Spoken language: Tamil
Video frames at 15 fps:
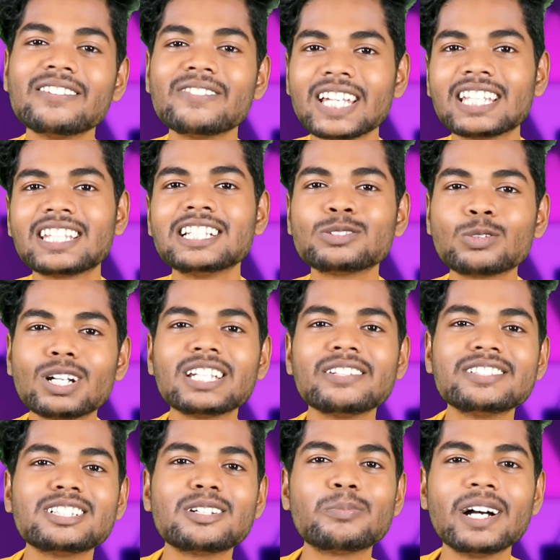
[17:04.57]
இவன் ஏதாச்சும்
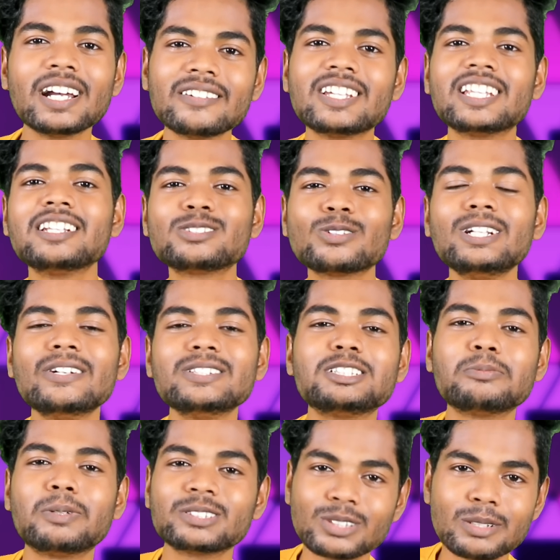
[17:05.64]
வளரி வச்சிருப்பான் இவன் ஏதாச்சும் சொல்லி
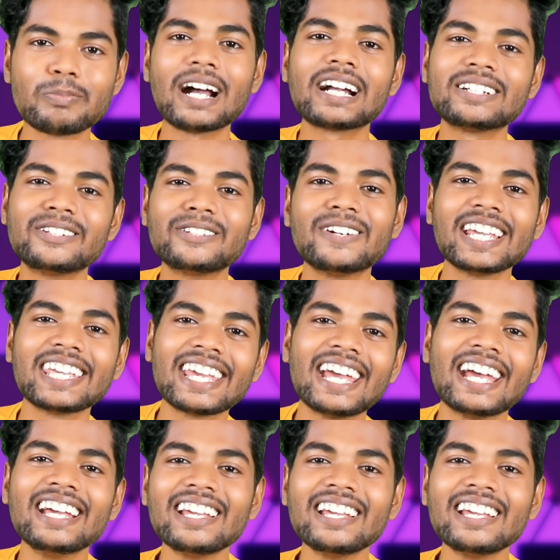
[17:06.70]
வச்சிருப்பான்னு சொல்லி பார்க்க வருவாங்க